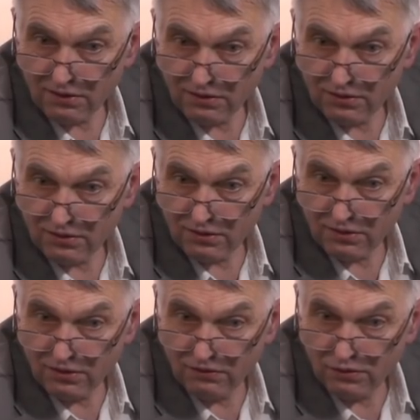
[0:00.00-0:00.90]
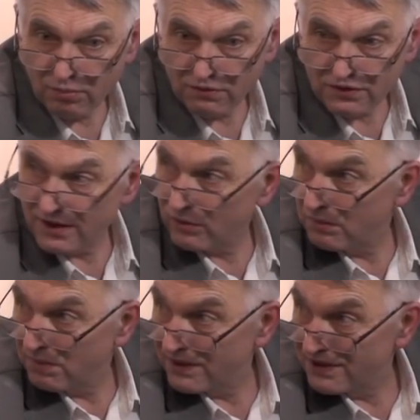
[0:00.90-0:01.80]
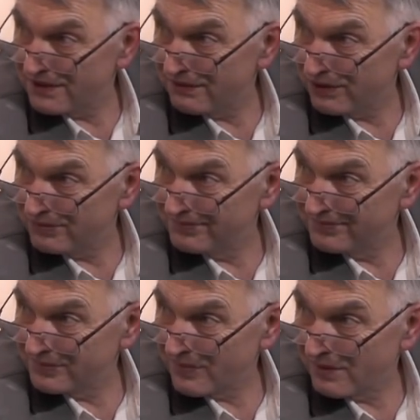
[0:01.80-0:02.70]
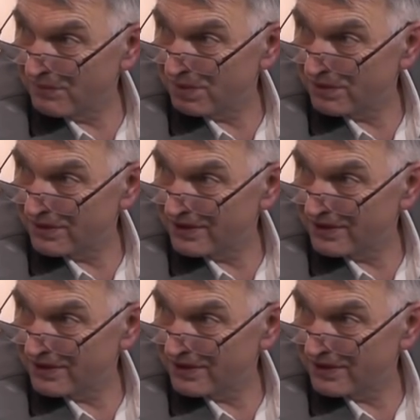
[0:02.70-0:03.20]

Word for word: to nowo powstałe państwo pod,